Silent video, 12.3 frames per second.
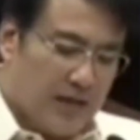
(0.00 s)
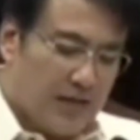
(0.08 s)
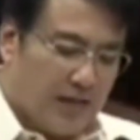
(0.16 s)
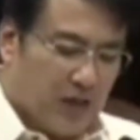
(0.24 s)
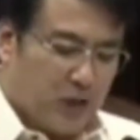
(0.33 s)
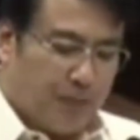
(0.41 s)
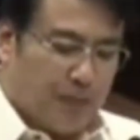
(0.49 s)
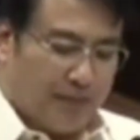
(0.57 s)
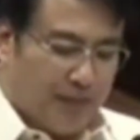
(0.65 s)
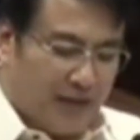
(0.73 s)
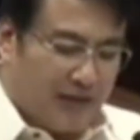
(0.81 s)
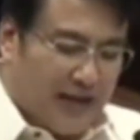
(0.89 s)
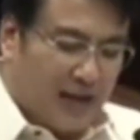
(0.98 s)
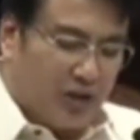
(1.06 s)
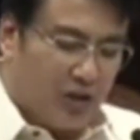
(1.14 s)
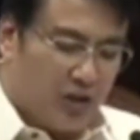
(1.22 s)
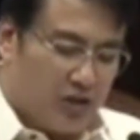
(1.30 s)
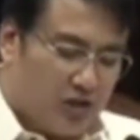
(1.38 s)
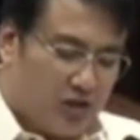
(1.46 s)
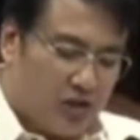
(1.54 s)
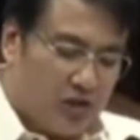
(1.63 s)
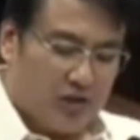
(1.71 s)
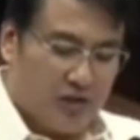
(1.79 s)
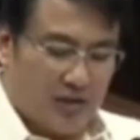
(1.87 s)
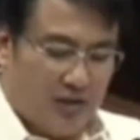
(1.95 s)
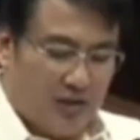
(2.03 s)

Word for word: These perpetrators